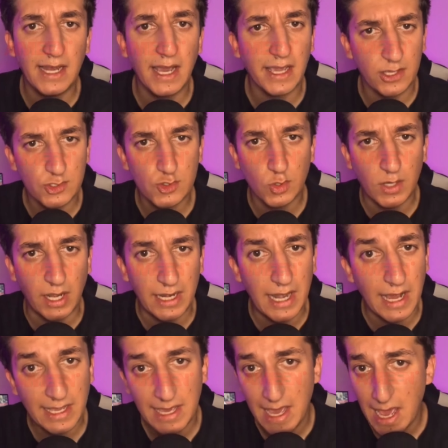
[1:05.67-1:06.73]
لك غير شكرا
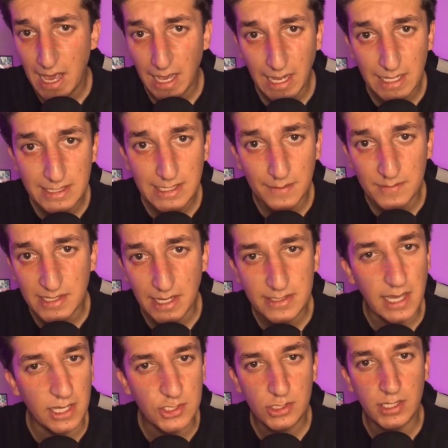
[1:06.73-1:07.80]
لك قدمت
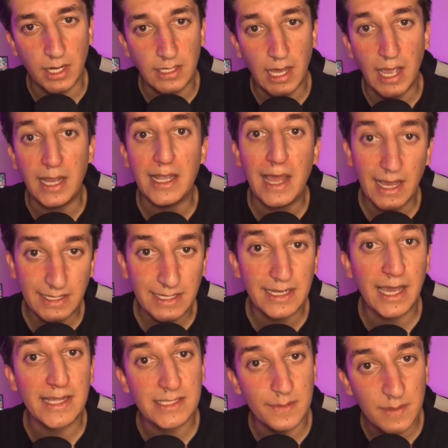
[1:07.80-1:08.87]
أداء جدا رائع
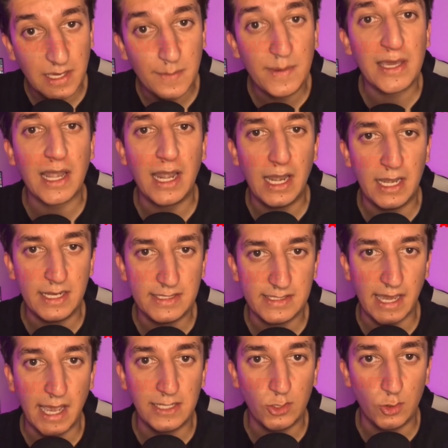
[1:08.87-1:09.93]
لكن عتبة كبيرة على
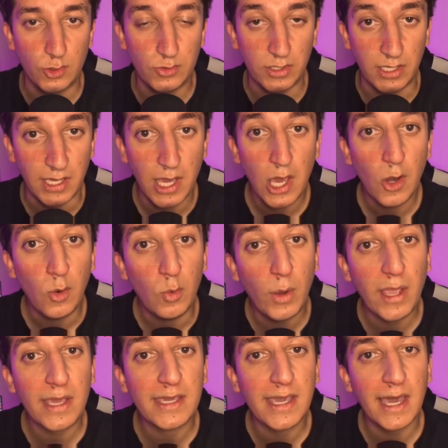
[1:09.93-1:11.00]
الاتحاد الأردني
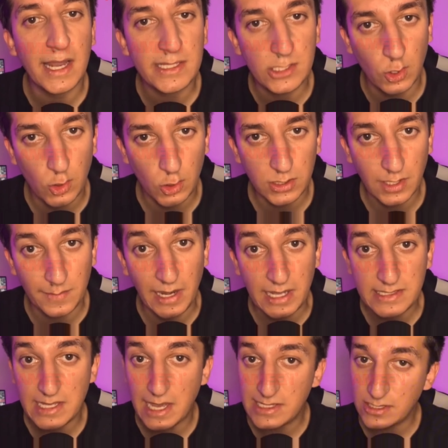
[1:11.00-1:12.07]
وين كانت الخطة من
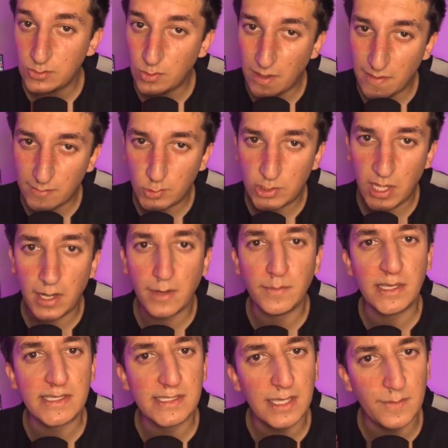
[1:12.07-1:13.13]
الأساس أنه هذا المدرب
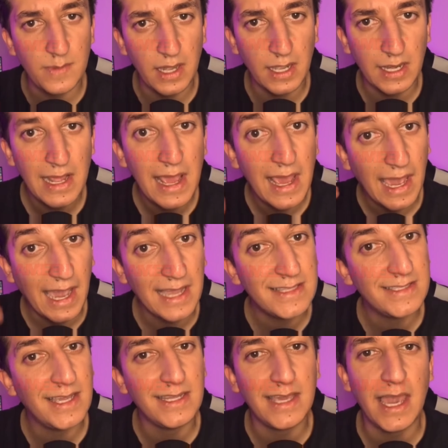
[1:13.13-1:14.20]
يستمر
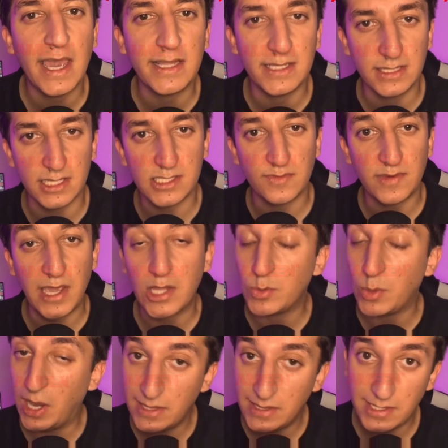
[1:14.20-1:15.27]
حتى نهاية التصفيات
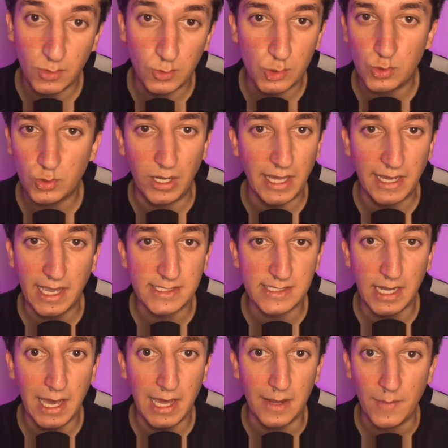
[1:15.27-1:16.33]
وحتى الوصول إلى كأس
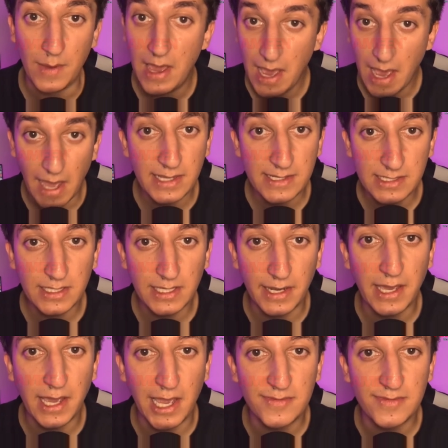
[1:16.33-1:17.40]
العالم أنا صدقا
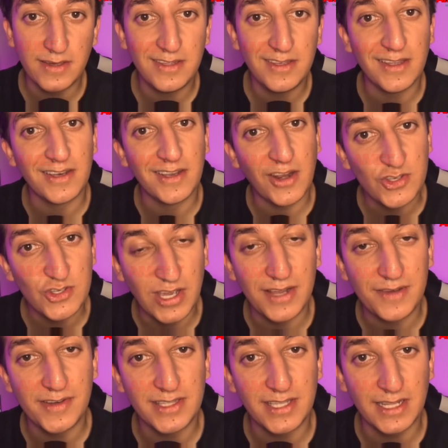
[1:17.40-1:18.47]
خايف كثير نرجع
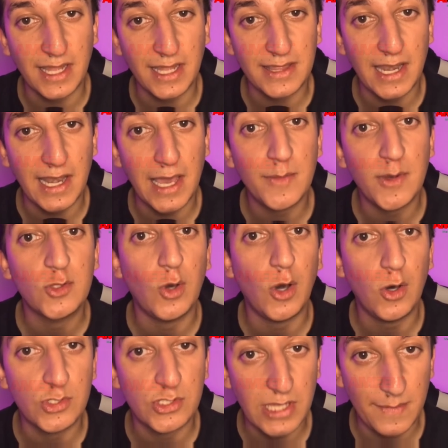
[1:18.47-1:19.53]
لفترة عدنان حمد
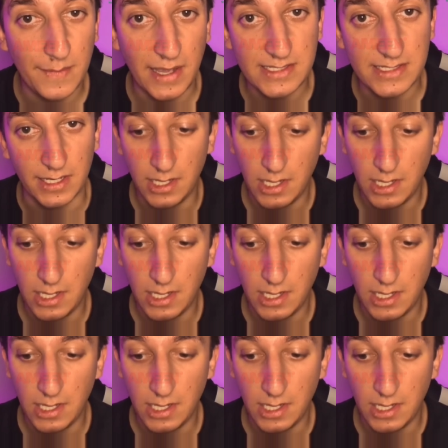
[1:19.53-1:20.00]
وحسام حسن